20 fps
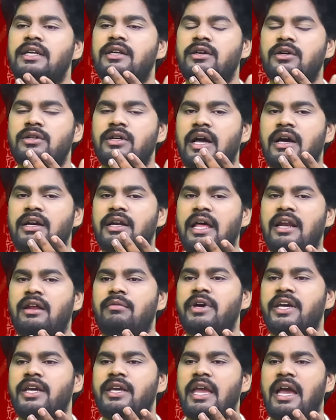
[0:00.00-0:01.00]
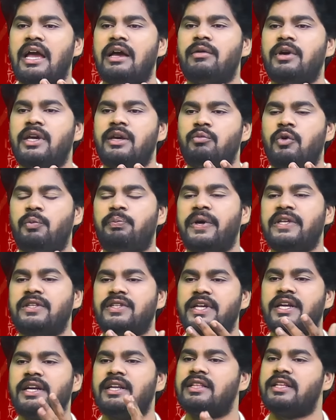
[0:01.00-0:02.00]
లో నలభై యాభై ముప్పై
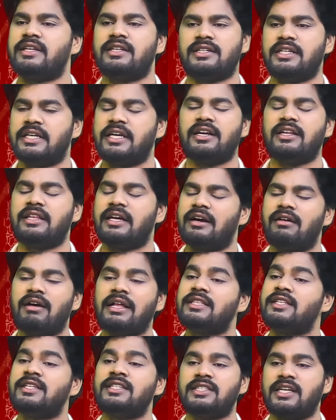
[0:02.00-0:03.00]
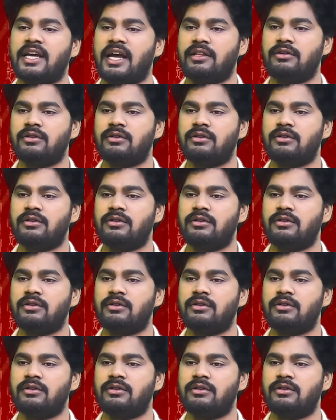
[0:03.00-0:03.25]
థియేటర్లు టికెట్లు తగ్గడం అంత ఈజీ